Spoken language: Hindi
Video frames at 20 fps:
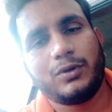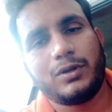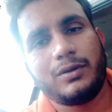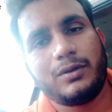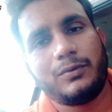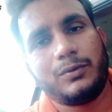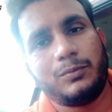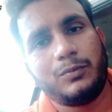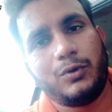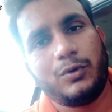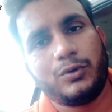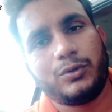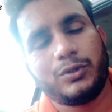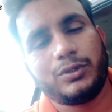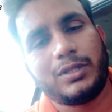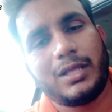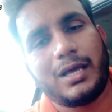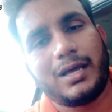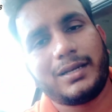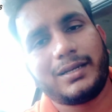तो
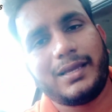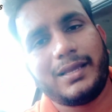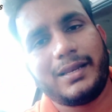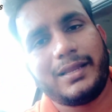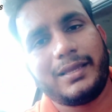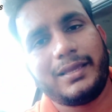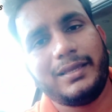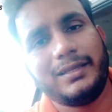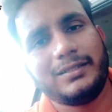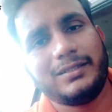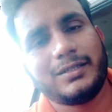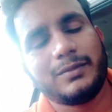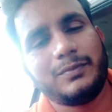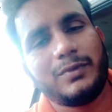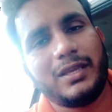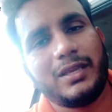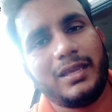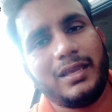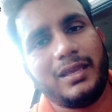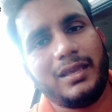ब्लूटूथ ऑन करेंगे जब
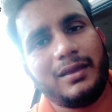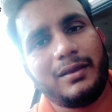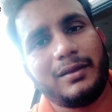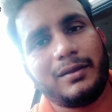ये